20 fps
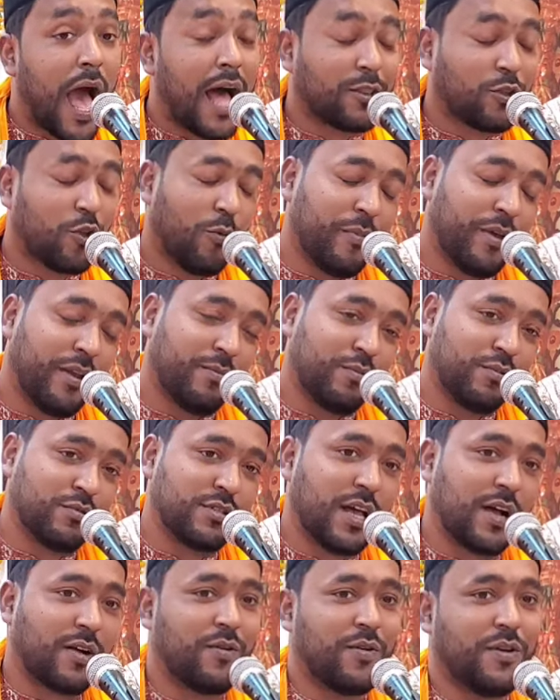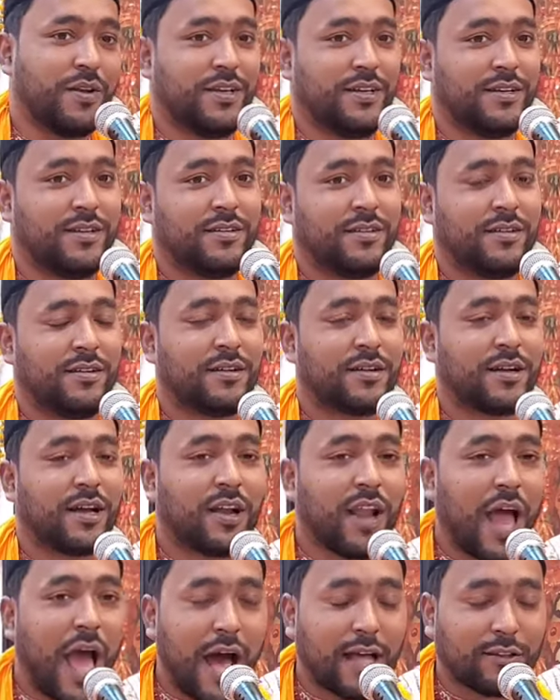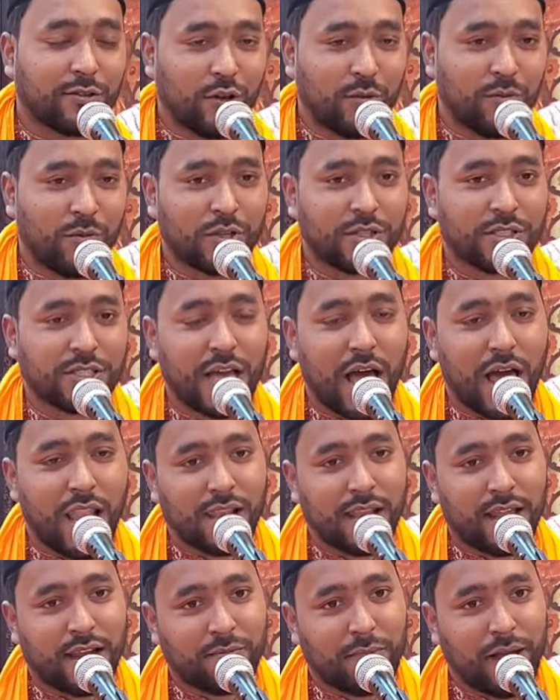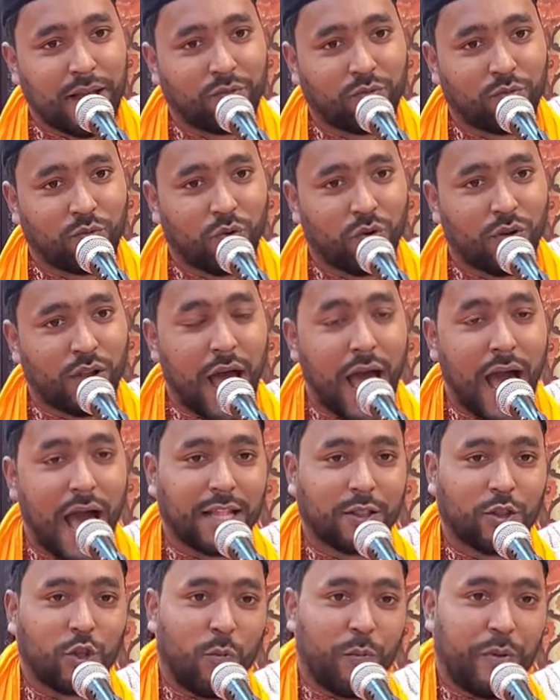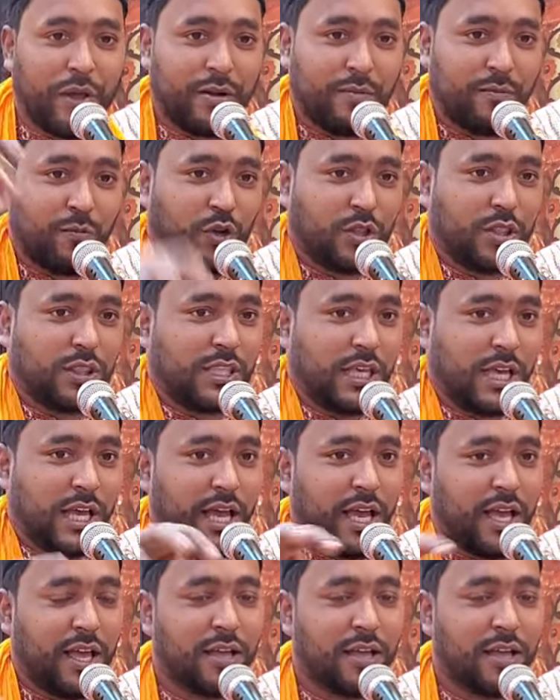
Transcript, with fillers: আদমের পূজা করে কারণ আদম হচ্ছে আল্লাহর বাইতুল্লাহ আদমের মধ্যে